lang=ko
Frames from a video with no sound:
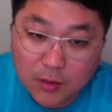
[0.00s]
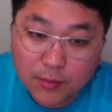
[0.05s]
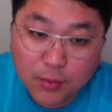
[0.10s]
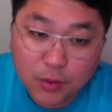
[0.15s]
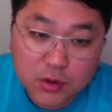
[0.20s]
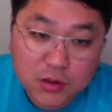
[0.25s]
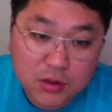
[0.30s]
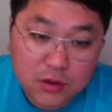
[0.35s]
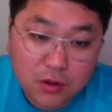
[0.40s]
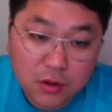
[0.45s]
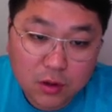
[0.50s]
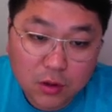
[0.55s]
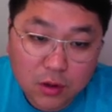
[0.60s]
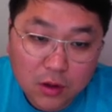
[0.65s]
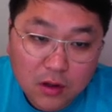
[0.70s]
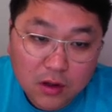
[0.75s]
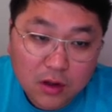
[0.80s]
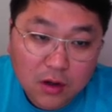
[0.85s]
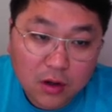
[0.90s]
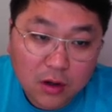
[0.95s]
보시고
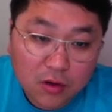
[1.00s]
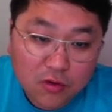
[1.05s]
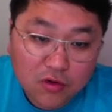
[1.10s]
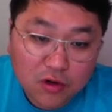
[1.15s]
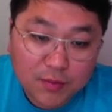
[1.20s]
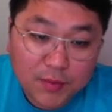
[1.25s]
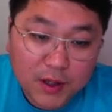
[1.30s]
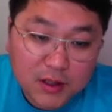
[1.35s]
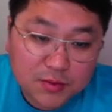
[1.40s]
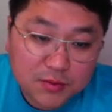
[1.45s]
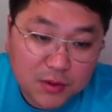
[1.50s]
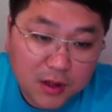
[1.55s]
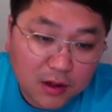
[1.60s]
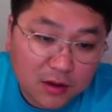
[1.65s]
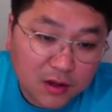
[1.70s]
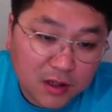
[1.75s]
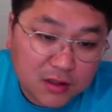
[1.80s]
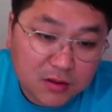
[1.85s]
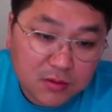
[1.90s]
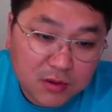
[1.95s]
구입하시면 될 것
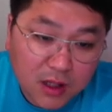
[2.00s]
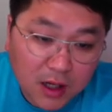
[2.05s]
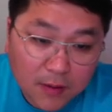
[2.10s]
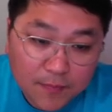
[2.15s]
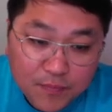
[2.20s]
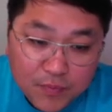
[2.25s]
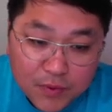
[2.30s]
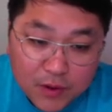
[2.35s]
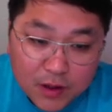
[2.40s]
같습니다.